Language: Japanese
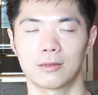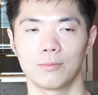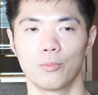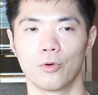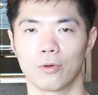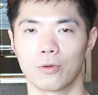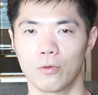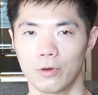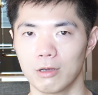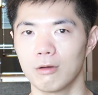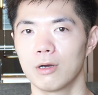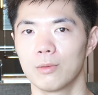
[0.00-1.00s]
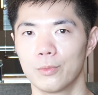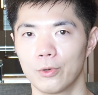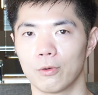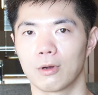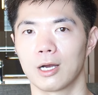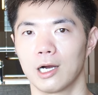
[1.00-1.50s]
もうこれは
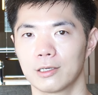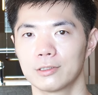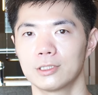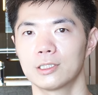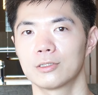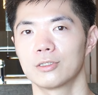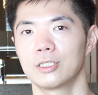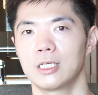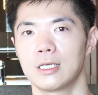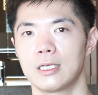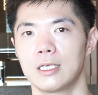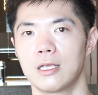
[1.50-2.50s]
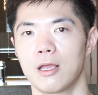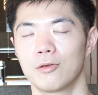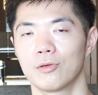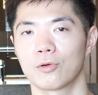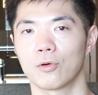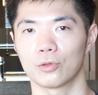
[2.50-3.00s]
もう確実に言え
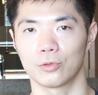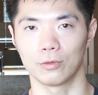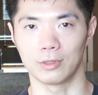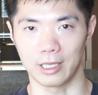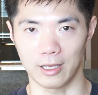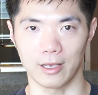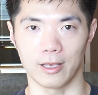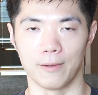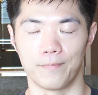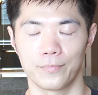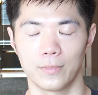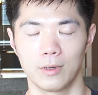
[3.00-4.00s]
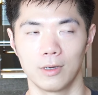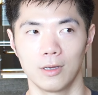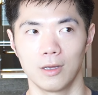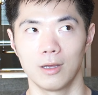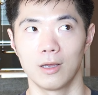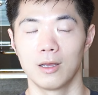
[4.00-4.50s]
ることで、
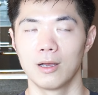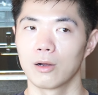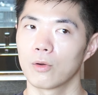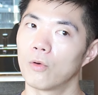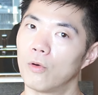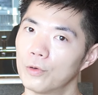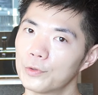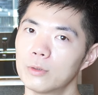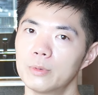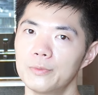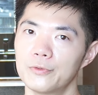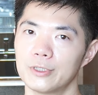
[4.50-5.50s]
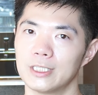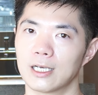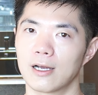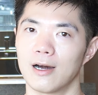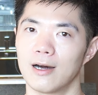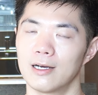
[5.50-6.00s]
この部分に
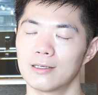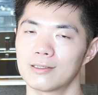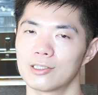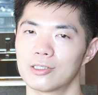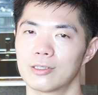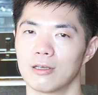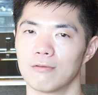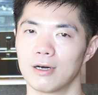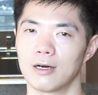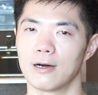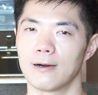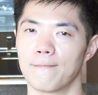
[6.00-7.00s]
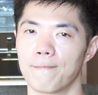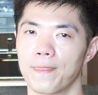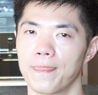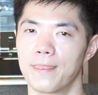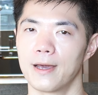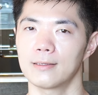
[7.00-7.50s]
関しては
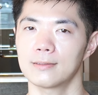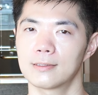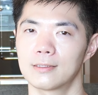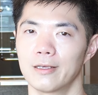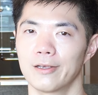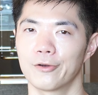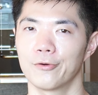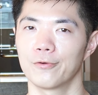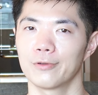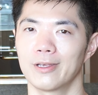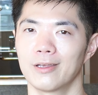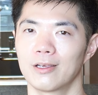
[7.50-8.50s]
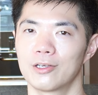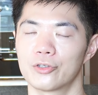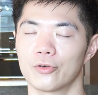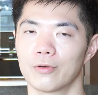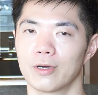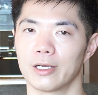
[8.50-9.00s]
男性更年期
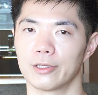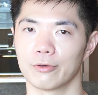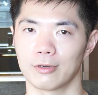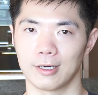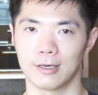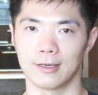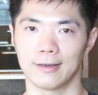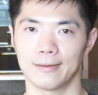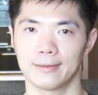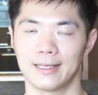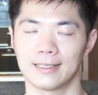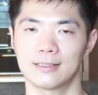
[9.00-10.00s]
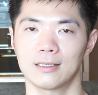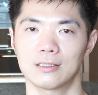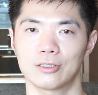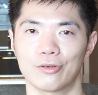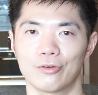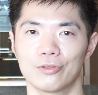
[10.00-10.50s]
障害とか
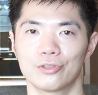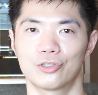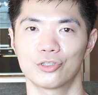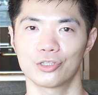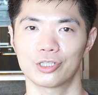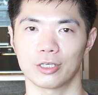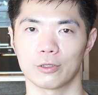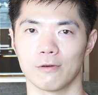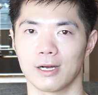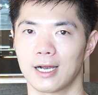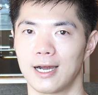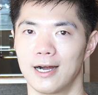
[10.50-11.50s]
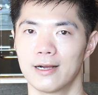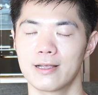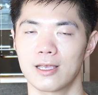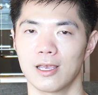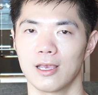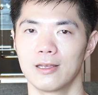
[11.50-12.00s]
テストステロン注射とは関
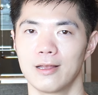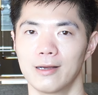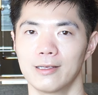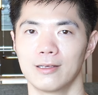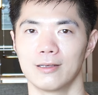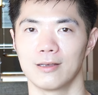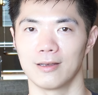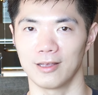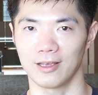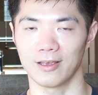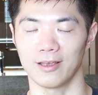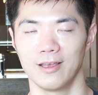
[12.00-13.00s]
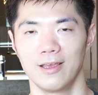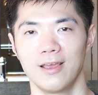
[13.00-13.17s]
係ないんで、